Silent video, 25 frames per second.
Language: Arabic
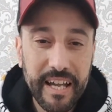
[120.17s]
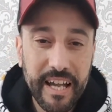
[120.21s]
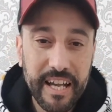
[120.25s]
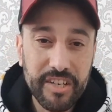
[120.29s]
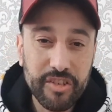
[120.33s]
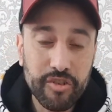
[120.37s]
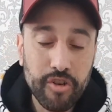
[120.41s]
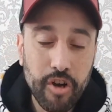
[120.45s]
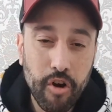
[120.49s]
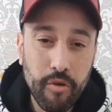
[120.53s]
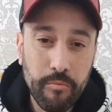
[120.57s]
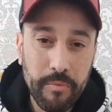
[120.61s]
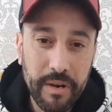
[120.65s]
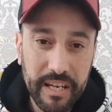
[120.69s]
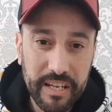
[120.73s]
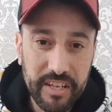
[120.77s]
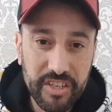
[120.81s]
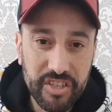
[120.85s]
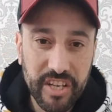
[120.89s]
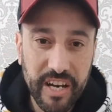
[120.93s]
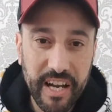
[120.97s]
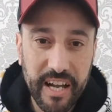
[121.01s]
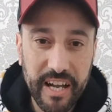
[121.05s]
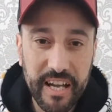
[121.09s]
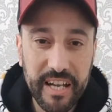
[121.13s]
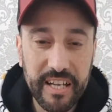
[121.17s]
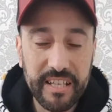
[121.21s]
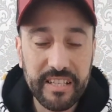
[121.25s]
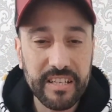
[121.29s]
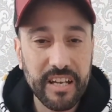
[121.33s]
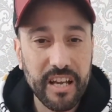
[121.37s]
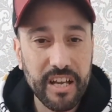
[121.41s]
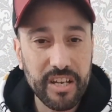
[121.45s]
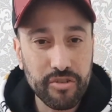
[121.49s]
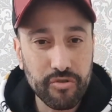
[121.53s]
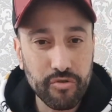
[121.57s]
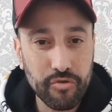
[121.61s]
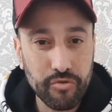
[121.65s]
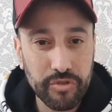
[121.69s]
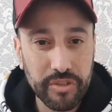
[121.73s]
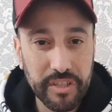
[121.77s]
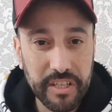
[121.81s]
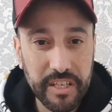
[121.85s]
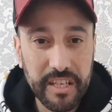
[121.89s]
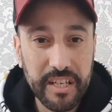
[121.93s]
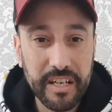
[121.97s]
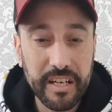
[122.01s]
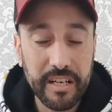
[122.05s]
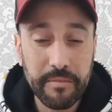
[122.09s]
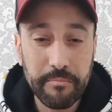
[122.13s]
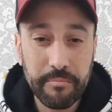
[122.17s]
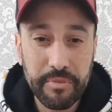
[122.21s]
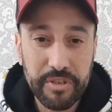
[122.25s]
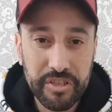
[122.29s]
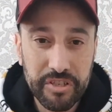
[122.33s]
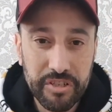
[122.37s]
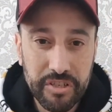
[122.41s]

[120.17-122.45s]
اشنو هما الاجراءات اشنو ندير باش